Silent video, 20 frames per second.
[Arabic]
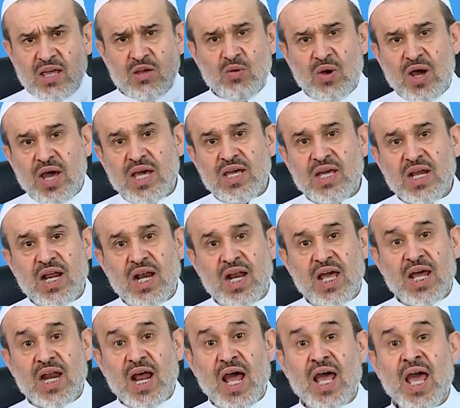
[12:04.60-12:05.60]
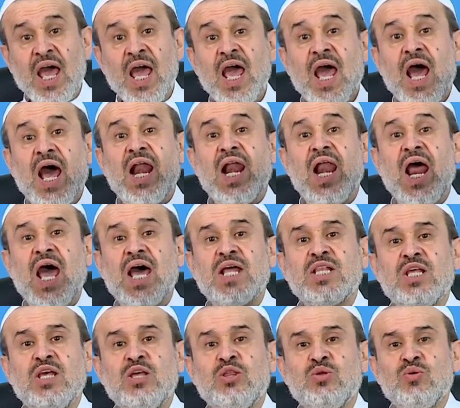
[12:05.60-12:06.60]
وغير العراق
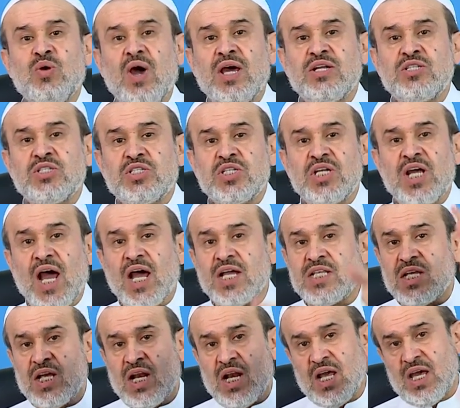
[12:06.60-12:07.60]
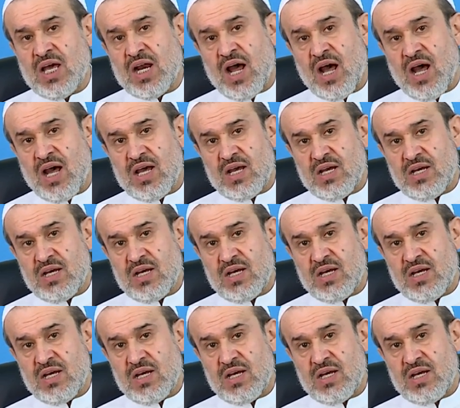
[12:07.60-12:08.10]
الحديث عن شيعة العراق